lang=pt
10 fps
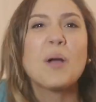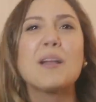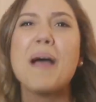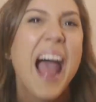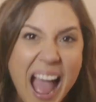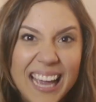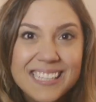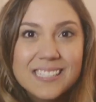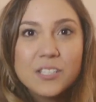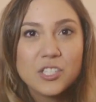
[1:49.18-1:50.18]
não quero
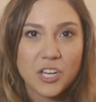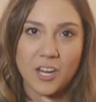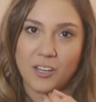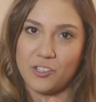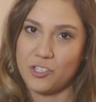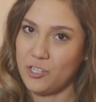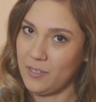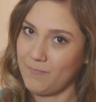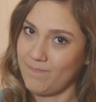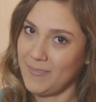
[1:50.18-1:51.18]
mais.
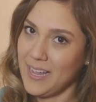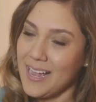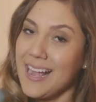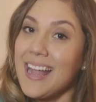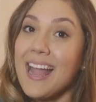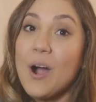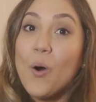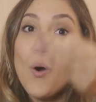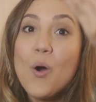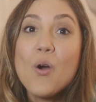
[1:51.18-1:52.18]
Gente,
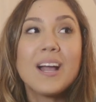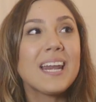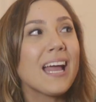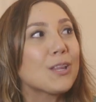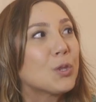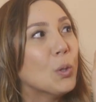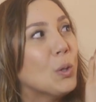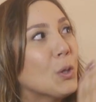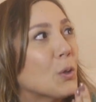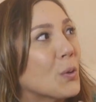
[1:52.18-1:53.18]
o
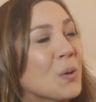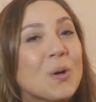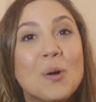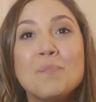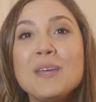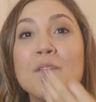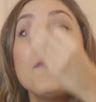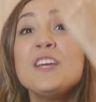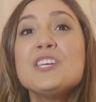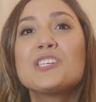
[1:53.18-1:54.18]
criaturo me
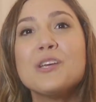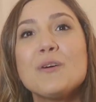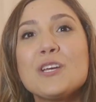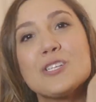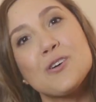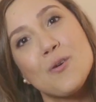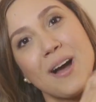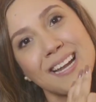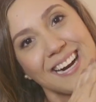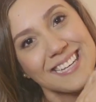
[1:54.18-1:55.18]
fingiu que jogou
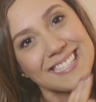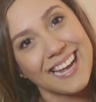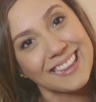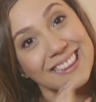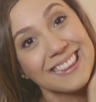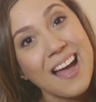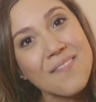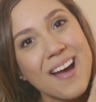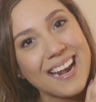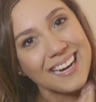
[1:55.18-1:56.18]
a aliança
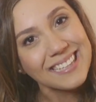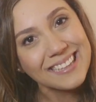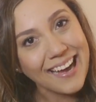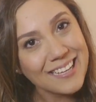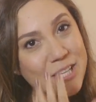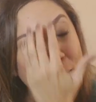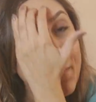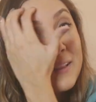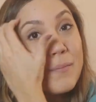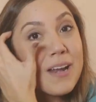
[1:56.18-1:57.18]
na varanda só pra
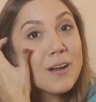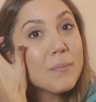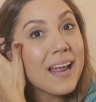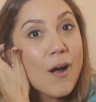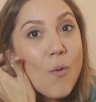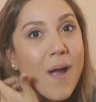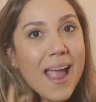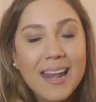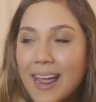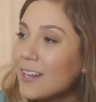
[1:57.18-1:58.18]
poder a mulher não brigar com
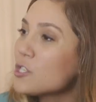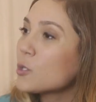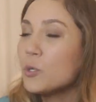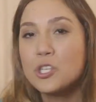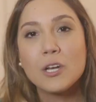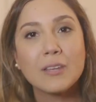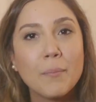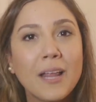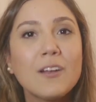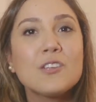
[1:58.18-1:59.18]
ele. Aí discutiram,
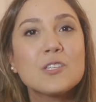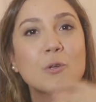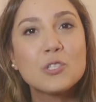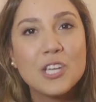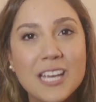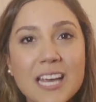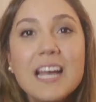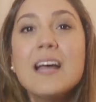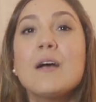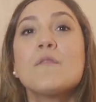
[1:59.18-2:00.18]
terminaram de discutir,
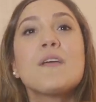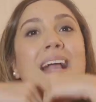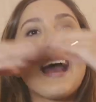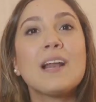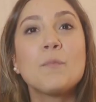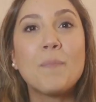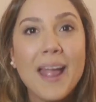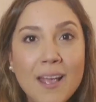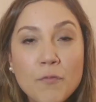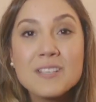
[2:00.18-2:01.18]
ficaram
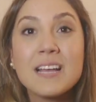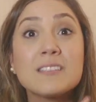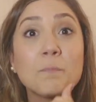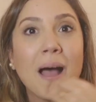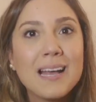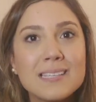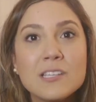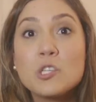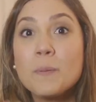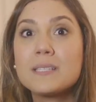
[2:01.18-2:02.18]
bem, fizeram as pazes
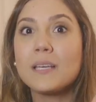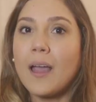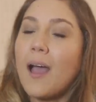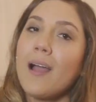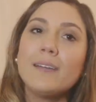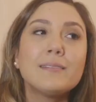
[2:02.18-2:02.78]
e tipo assim, ah,